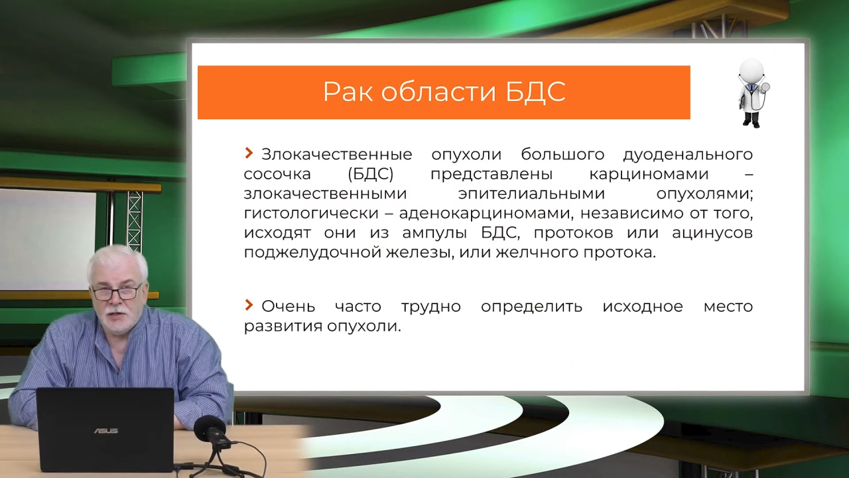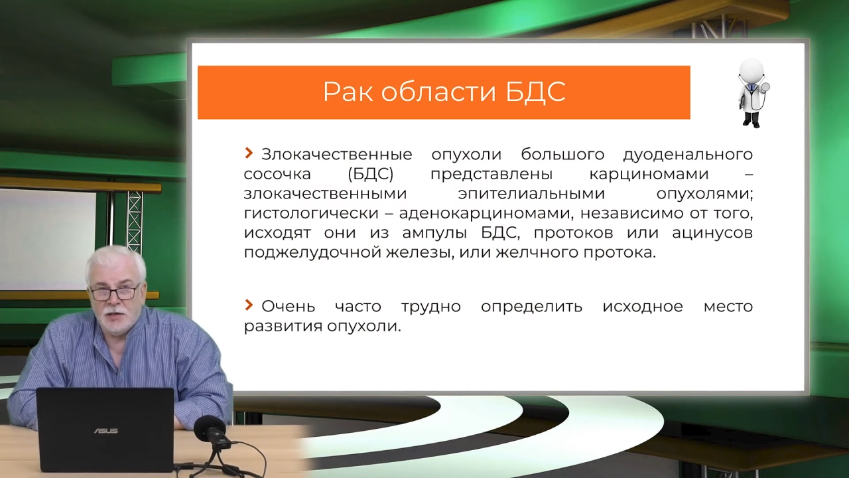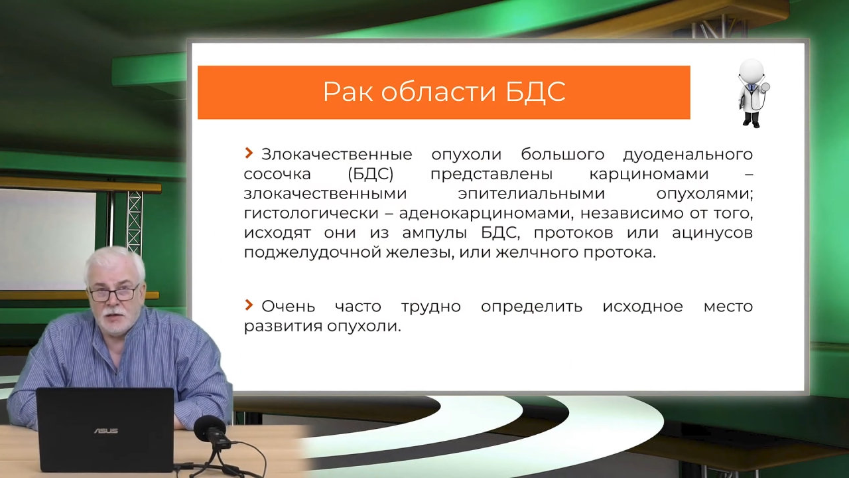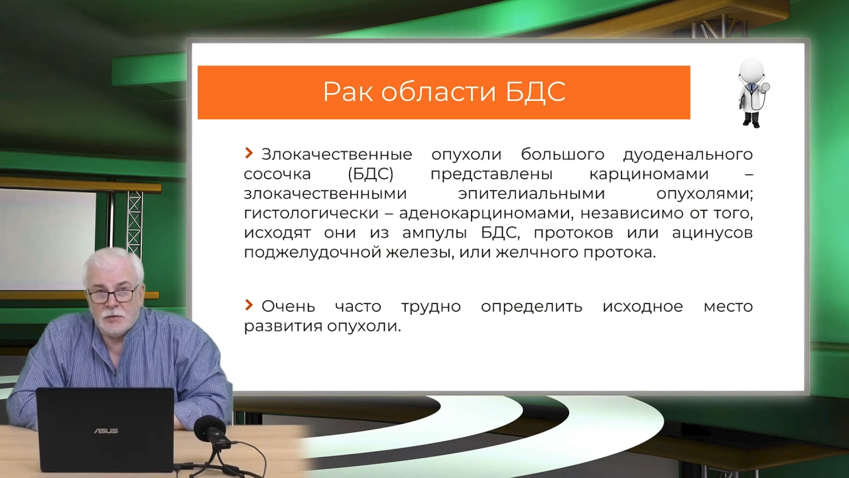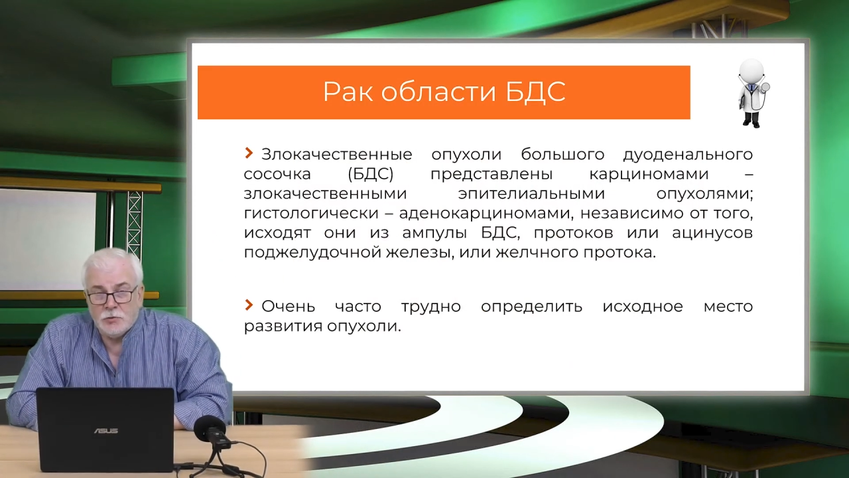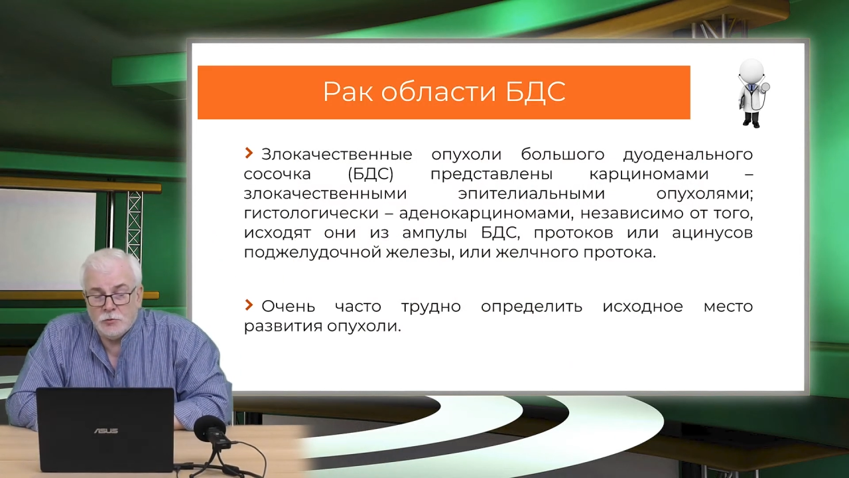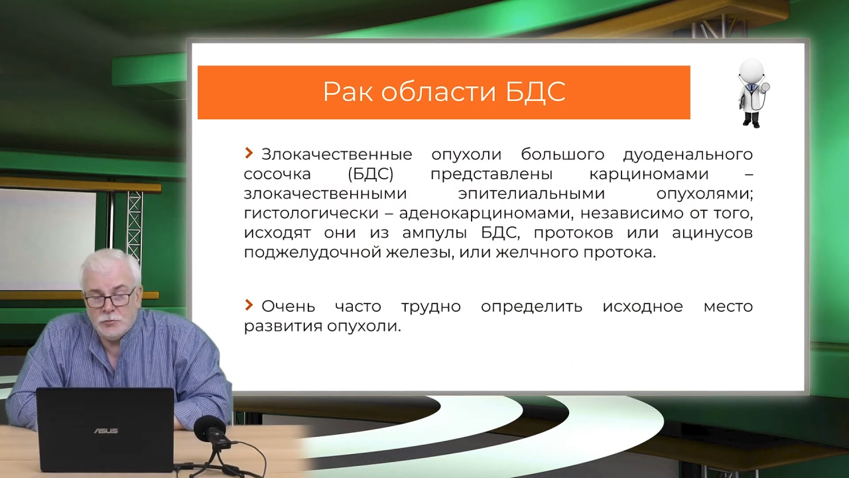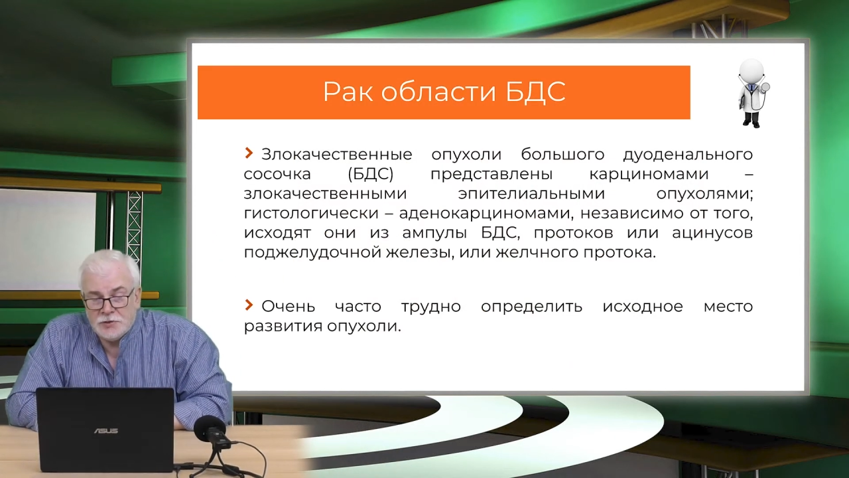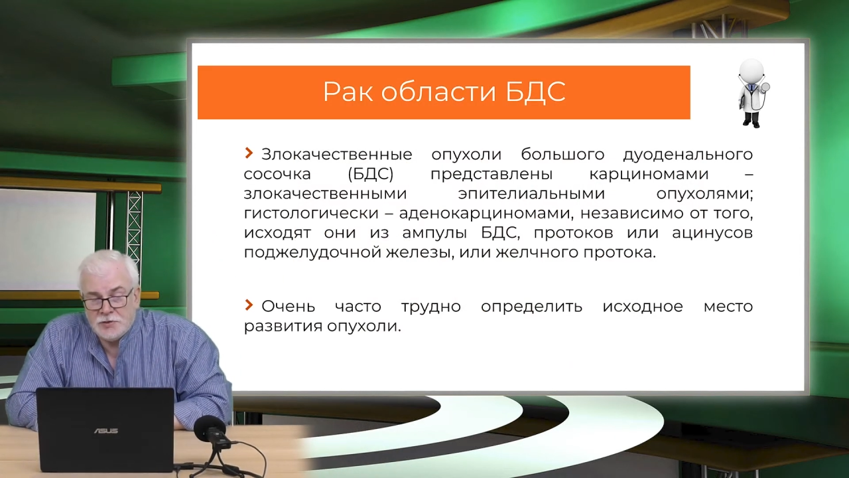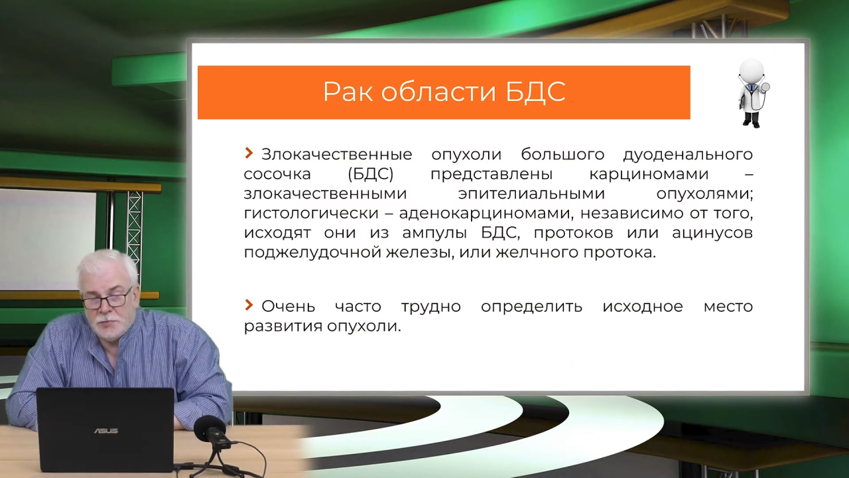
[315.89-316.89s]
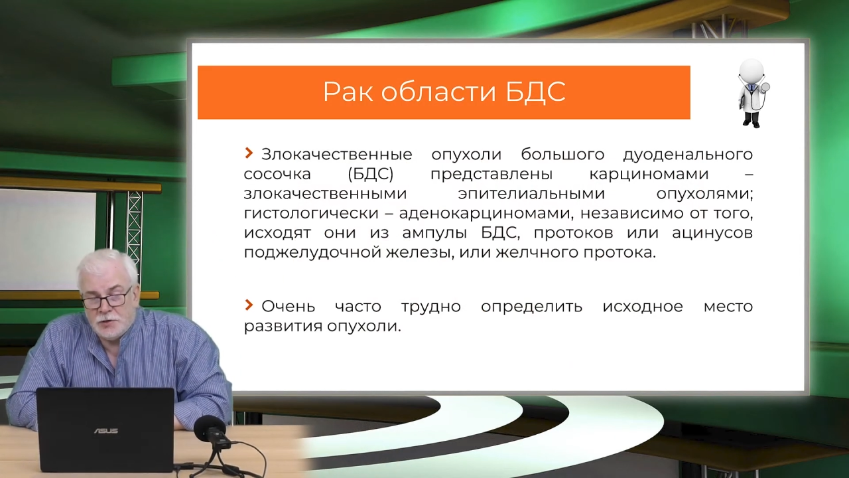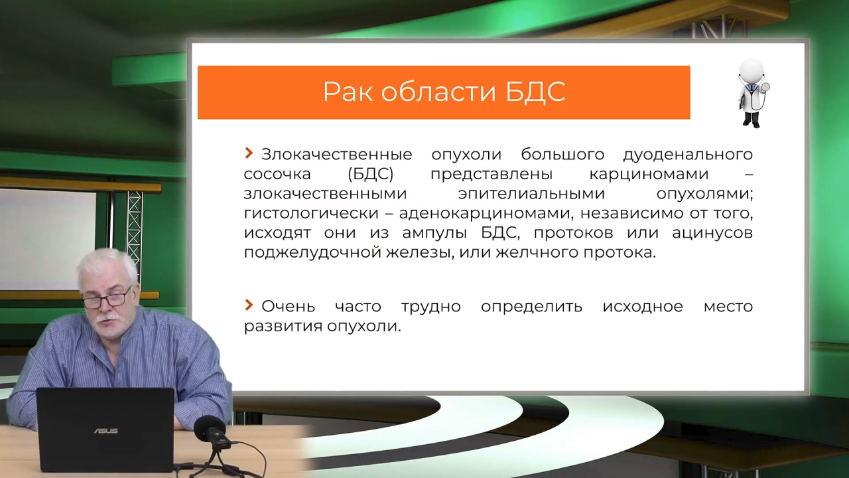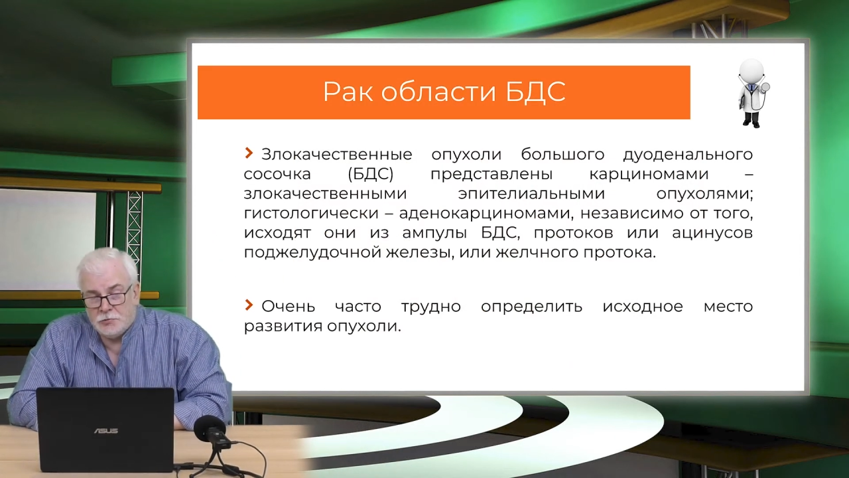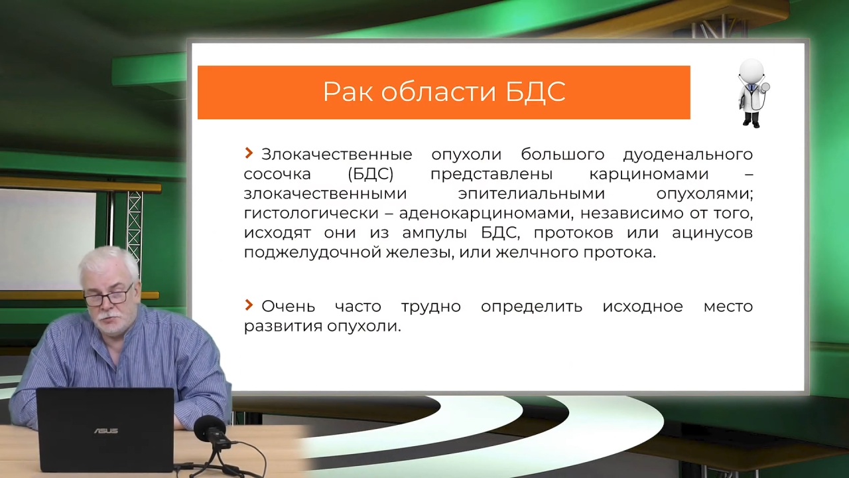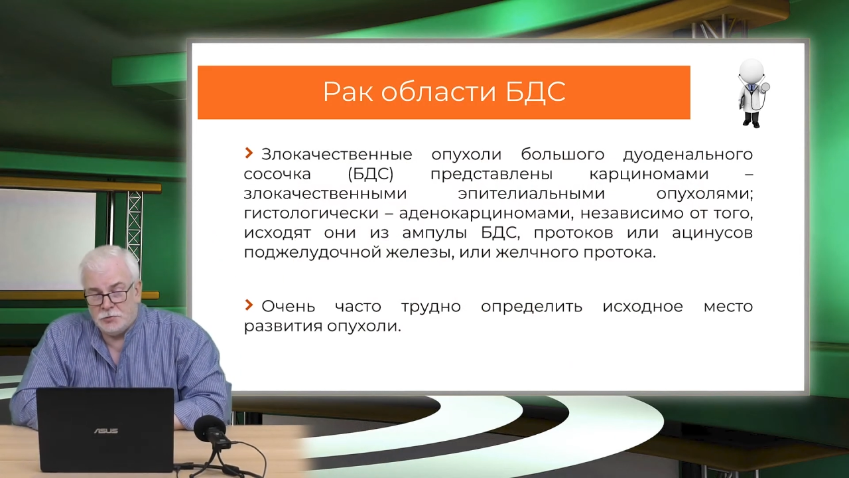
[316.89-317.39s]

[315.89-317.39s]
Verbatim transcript: рак области большого